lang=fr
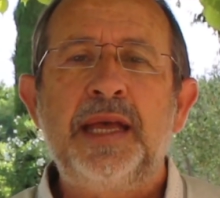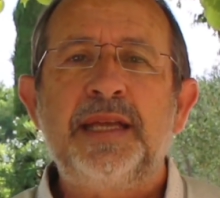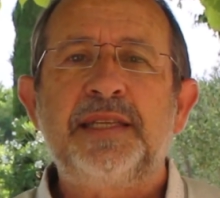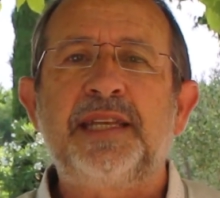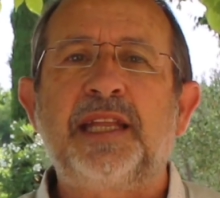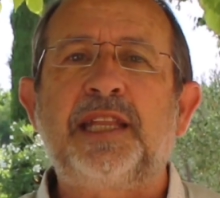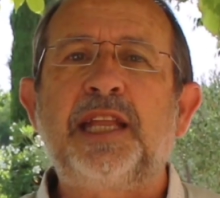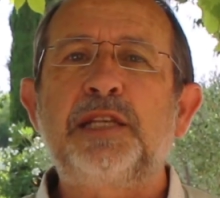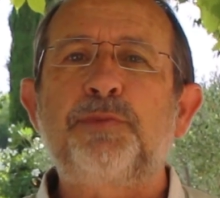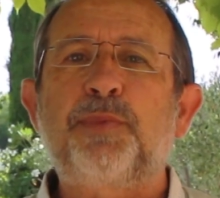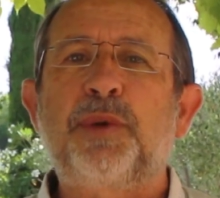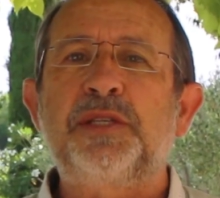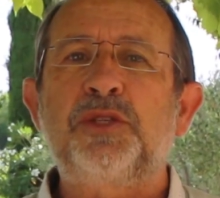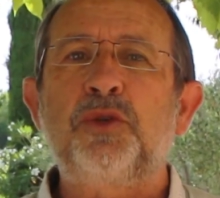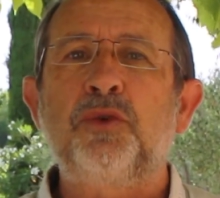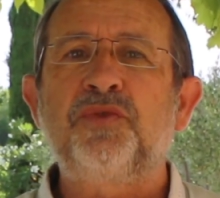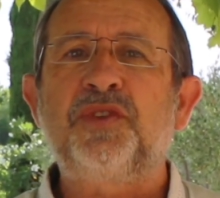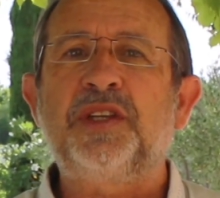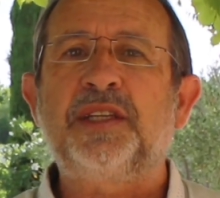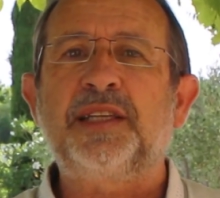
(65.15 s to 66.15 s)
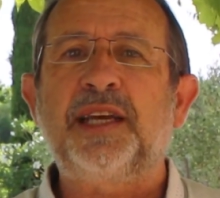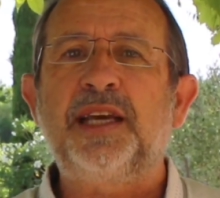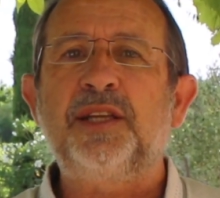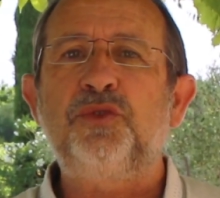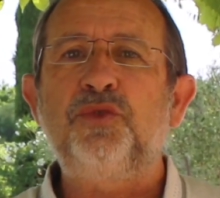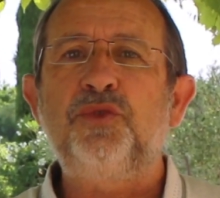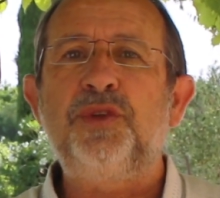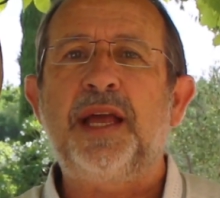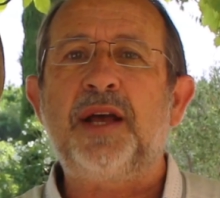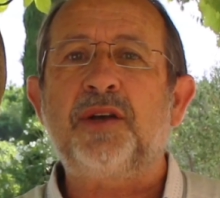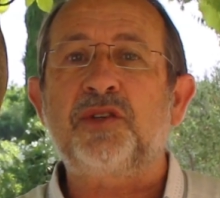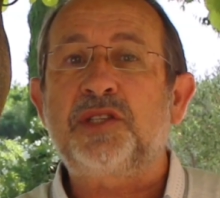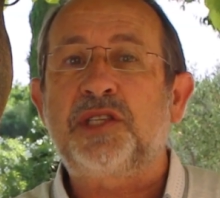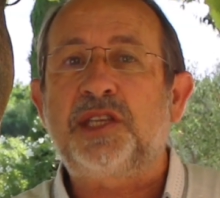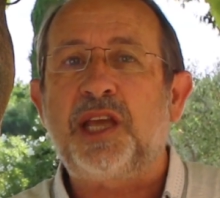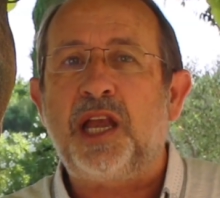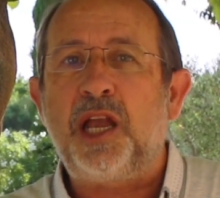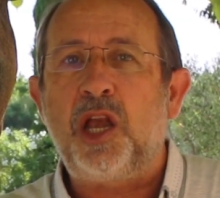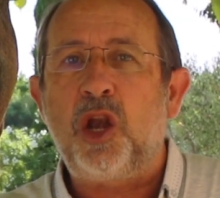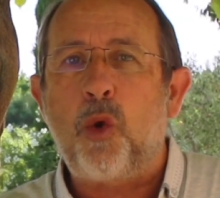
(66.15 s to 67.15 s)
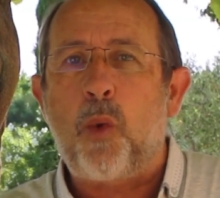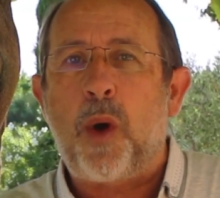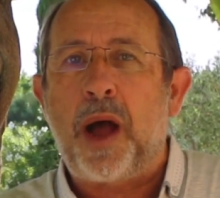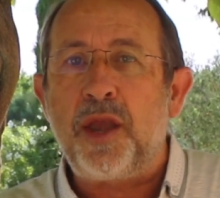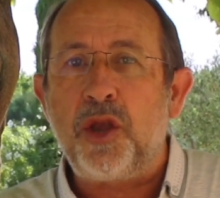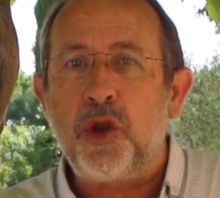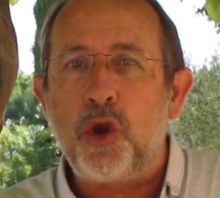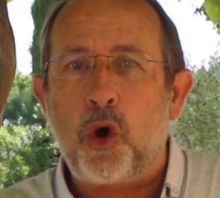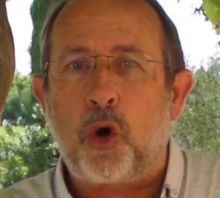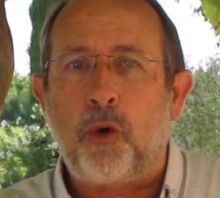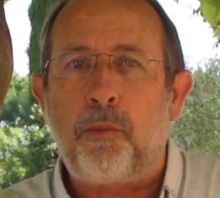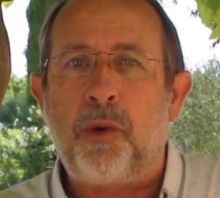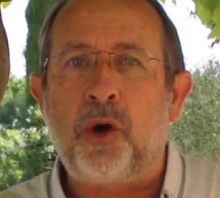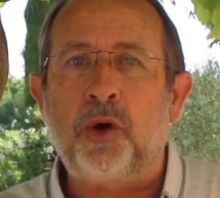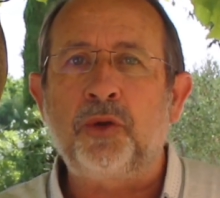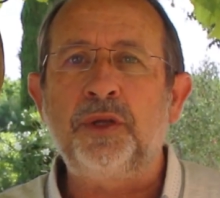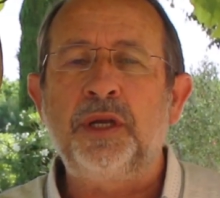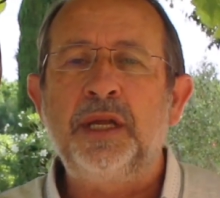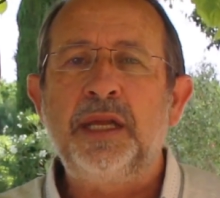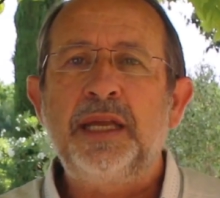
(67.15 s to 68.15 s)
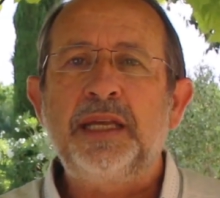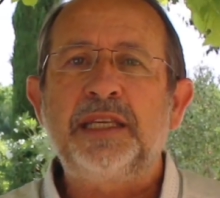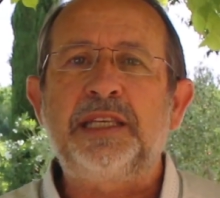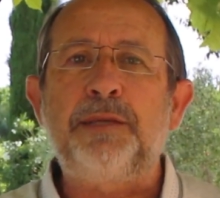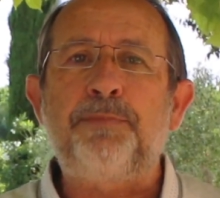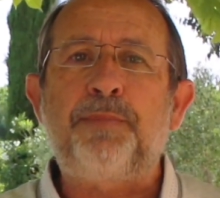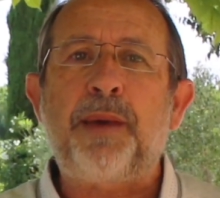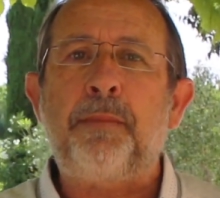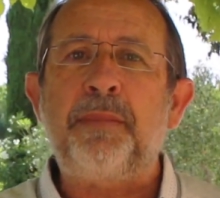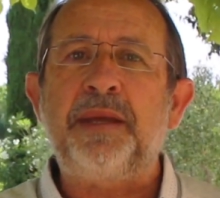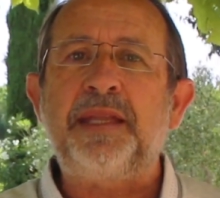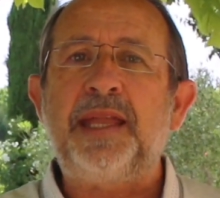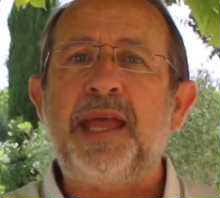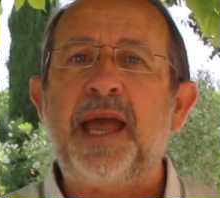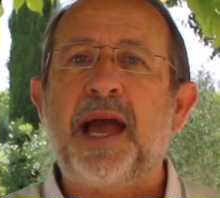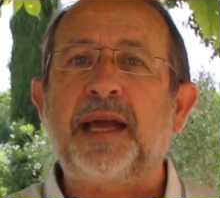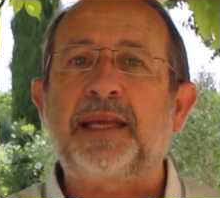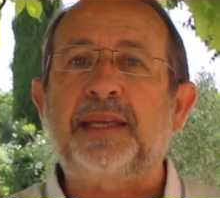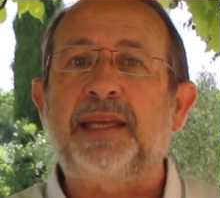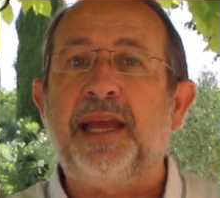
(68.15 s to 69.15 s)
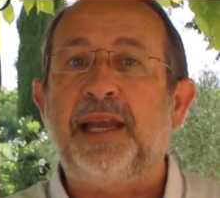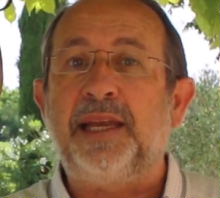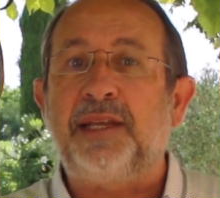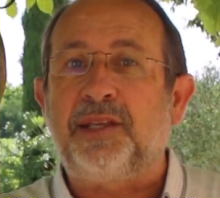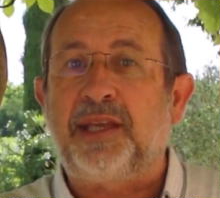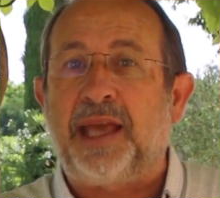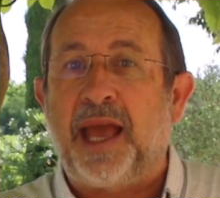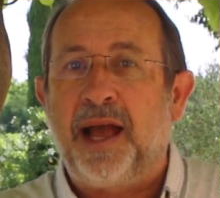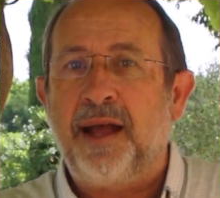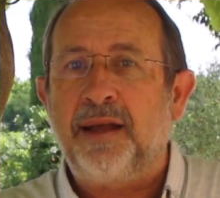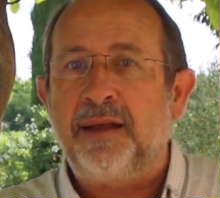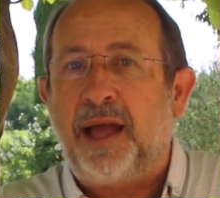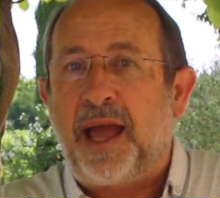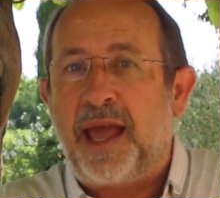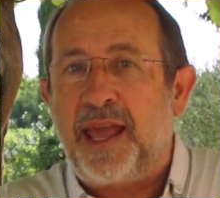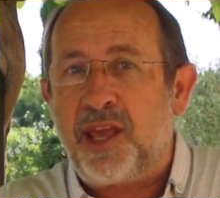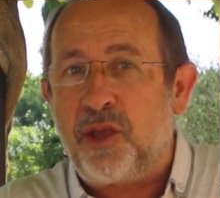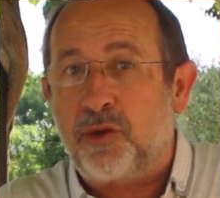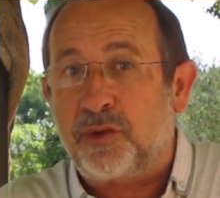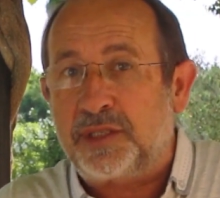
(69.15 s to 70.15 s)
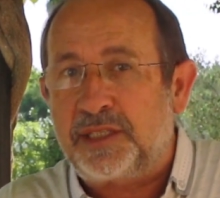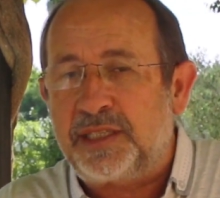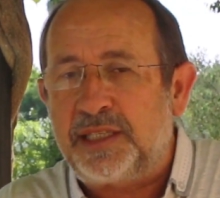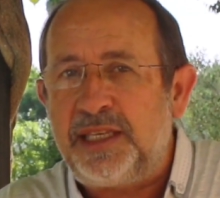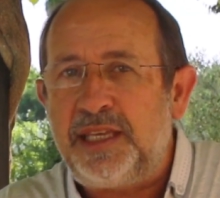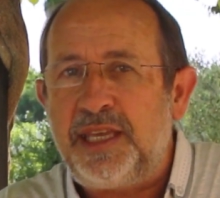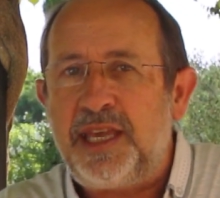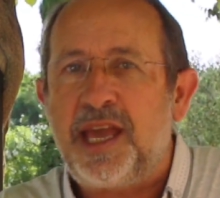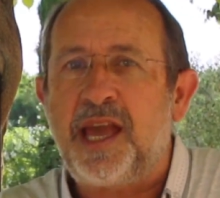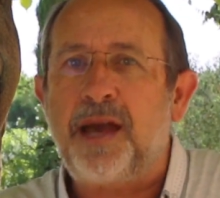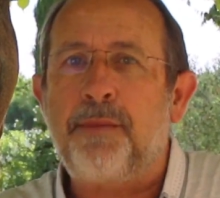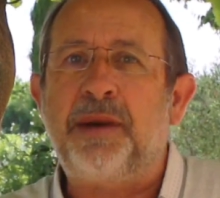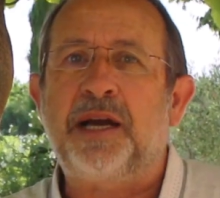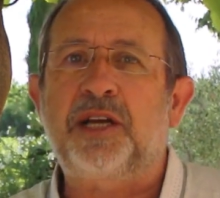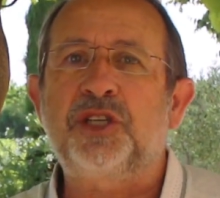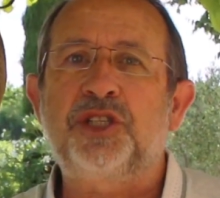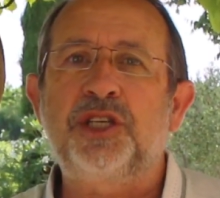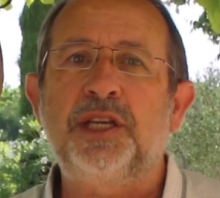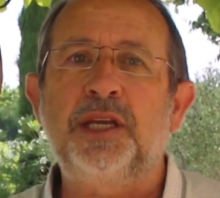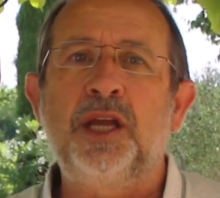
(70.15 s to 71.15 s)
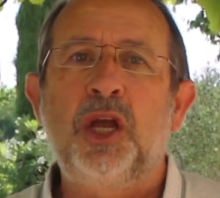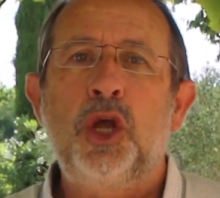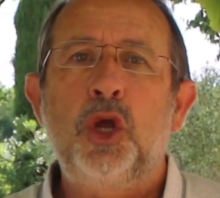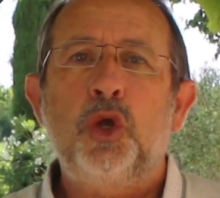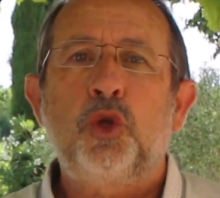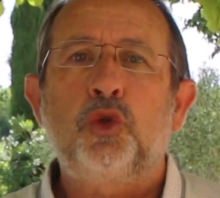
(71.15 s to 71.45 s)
cette expression viendrait d'une ancienne loi normande qui permettait à quelqu'un ayant signé un marché